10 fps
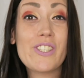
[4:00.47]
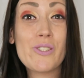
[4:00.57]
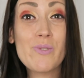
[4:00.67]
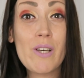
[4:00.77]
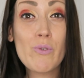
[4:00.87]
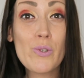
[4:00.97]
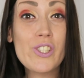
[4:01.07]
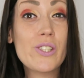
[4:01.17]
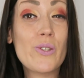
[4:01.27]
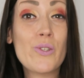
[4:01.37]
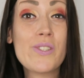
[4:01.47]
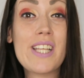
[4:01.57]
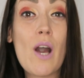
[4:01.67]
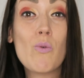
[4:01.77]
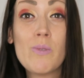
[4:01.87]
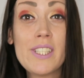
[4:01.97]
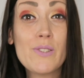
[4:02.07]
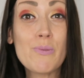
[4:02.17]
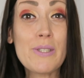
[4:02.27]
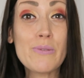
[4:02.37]
Je vous avoue que j'ai tendance à oublier
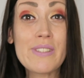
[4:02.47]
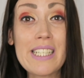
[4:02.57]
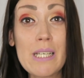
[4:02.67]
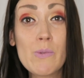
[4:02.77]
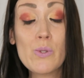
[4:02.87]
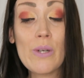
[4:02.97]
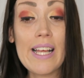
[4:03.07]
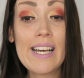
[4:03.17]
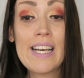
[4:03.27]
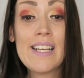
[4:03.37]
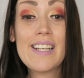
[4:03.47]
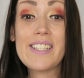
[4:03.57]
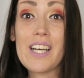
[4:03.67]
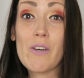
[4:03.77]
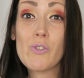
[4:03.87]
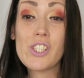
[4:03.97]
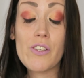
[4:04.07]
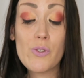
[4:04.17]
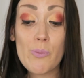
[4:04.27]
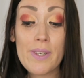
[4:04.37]
de mettre une crème solaire. La dernière fois,
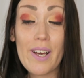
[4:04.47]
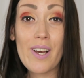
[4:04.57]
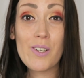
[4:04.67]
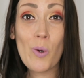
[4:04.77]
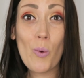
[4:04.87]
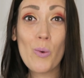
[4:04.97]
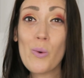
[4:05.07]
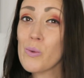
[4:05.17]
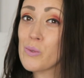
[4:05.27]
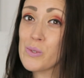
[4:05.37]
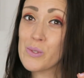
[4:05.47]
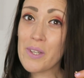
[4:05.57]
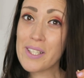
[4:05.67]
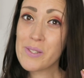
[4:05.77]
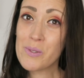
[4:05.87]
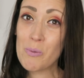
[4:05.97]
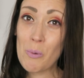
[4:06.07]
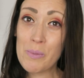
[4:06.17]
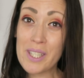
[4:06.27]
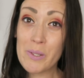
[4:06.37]
j'avais chopé un gros gros coup de soleil sur
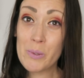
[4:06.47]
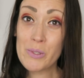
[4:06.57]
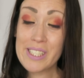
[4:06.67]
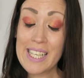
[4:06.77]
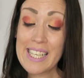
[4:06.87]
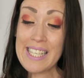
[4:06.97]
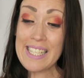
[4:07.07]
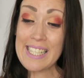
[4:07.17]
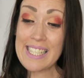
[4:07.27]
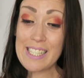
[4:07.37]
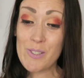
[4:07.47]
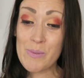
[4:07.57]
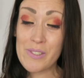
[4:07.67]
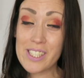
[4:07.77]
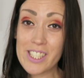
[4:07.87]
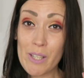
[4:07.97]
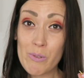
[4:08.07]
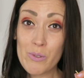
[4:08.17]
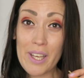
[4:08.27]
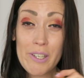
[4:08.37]
mon pied gauche et je me suis dit,
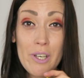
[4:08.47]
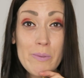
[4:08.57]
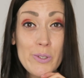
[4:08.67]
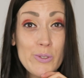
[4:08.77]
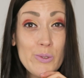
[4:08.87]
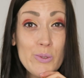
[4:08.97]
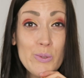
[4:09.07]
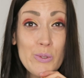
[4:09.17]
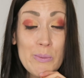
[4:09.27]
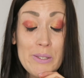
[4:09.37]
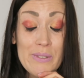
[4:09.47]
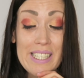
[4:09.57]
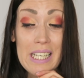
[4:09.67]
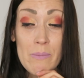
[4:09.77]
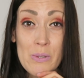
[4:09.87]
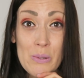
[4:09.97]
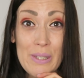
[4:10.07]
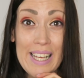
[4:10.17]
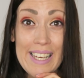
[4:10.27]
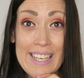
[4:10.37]
Jadou, faudrait quand même que tu, tu mettes une crème
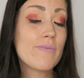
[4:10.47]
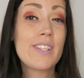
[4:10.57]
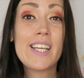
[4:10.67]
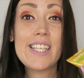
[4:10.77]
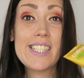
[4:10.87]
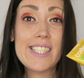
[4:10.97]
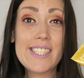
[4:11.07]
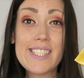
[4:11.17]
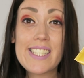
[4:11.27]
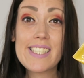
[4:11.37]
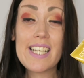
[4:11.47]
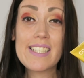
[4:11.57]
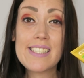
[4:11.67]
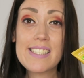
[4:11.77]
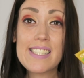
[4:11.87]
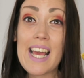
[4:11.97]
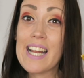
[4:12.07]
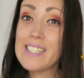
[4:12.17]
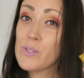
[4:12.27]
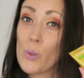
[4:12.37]
solaire. J'ai testé celle-ci,
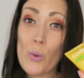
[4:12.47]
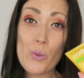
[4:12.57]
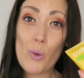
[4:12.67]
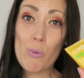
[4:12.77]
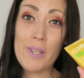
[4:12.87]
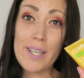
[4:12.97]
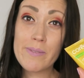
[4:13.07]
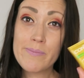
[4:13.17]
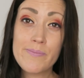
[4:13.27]
elle est trop trop bien.